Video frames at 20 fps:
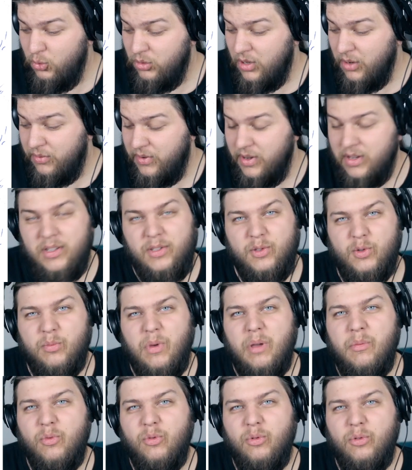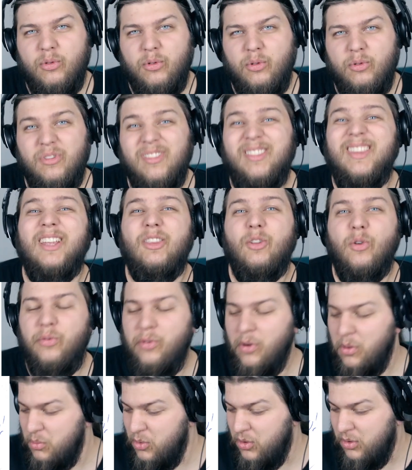Tout à fait. Ils ont même une, tête en
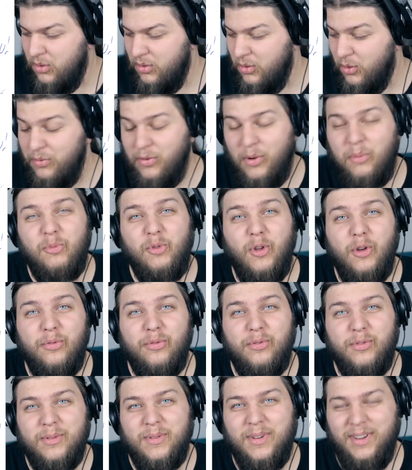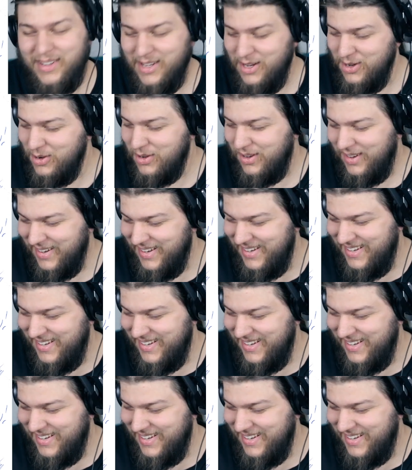forme, euh, en forme d'œuf, d'ailleurs.